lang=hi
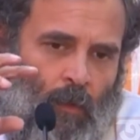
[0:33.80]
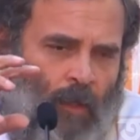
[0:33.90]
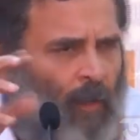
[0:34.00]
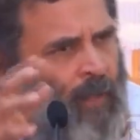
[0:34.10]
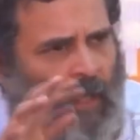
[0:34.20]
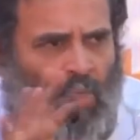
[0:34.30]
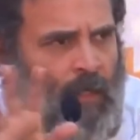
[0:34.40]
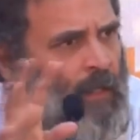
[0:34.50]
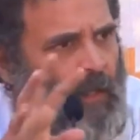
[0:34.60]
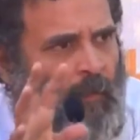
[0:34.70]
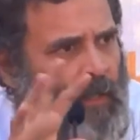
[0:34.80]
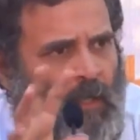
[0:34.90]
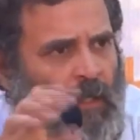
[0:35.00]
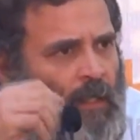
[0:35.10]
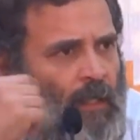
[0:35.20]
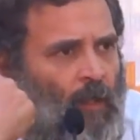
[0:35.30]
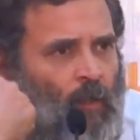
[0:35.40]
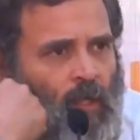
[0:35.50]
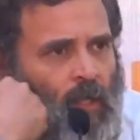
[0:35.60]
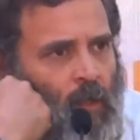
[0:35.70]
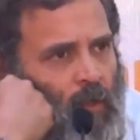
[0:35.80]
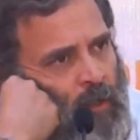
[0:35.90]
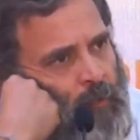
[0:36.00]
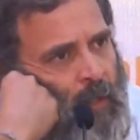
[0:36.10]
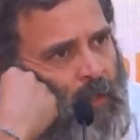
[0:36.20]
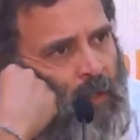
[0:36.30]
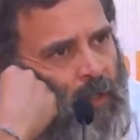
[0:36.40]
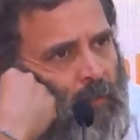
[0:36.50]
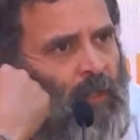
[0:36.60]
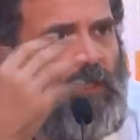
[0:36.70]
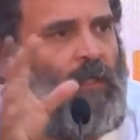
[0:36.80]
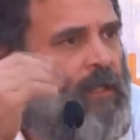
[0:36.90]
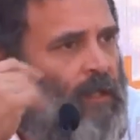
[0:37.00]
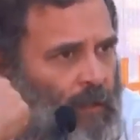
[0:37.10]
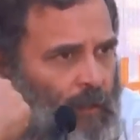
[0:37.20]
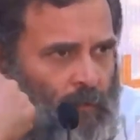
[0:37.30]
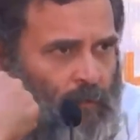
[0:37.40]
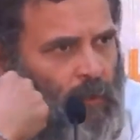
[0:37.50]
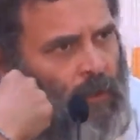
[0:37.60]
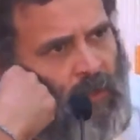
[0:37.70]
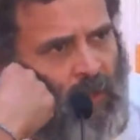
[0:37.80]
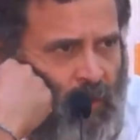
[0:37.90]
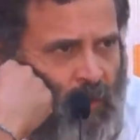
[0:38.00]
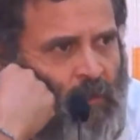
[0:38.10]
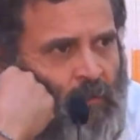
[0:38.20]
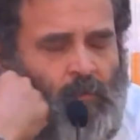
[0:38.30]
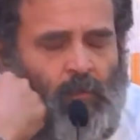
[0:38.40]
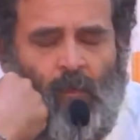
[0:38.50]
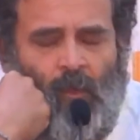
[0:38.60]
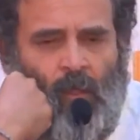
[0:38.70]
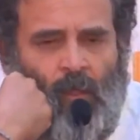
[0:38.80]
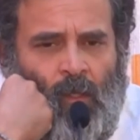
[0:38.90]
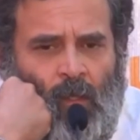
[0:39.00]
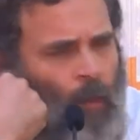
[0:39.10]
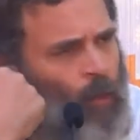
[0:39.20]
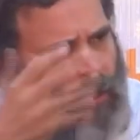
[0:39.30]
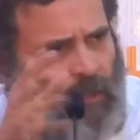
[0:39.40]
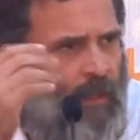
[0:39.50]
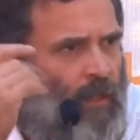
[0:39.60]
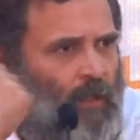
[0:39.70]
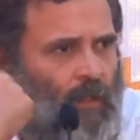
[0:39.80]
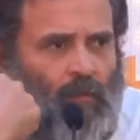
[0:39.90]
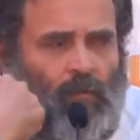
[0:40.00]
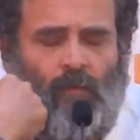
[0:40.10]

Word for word: कमियां रही हैं मैं ये नहीं कह रहा हूं कि कांग्रेस पार्टी ने कभी गलती नहीं की गलती की है बहुत गलतियां की हैं